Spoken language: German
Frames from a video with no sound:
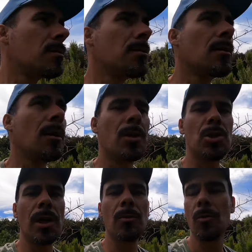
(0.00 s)
ist die
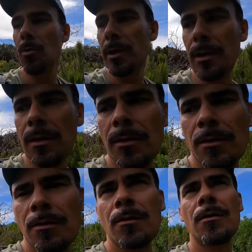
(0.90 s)
Entscheidung okay.
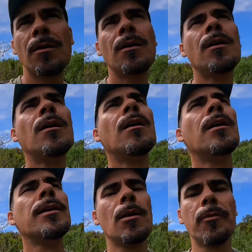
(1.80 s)

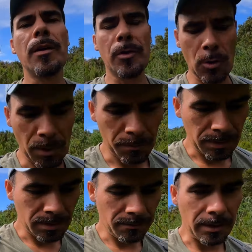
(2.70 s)
Ich laufe einfach noch mal ein
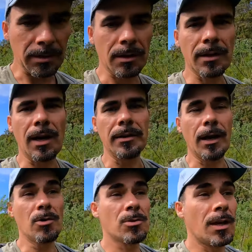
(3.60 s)
bisschen weiter
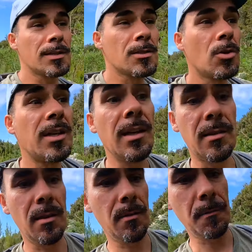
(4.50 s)
geradeaus, solange es noch geht.